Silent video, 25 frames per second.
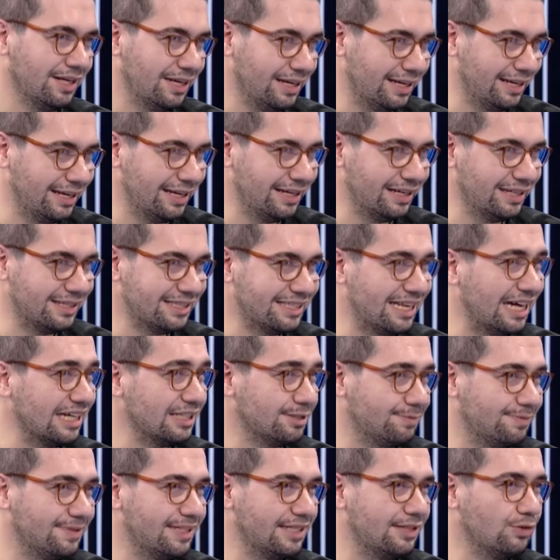e,
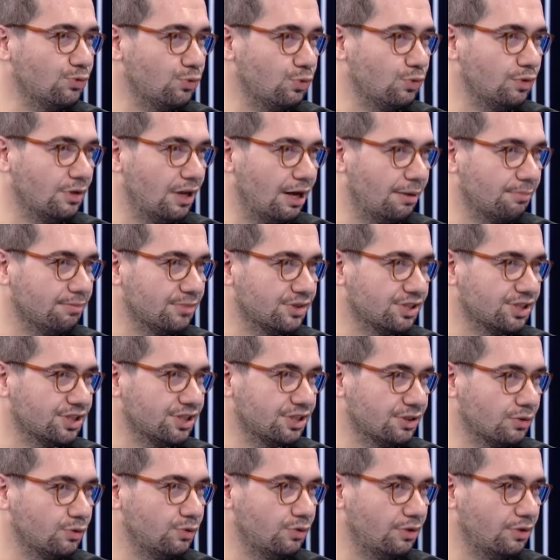sert bir dil kullanmış. Hı hı.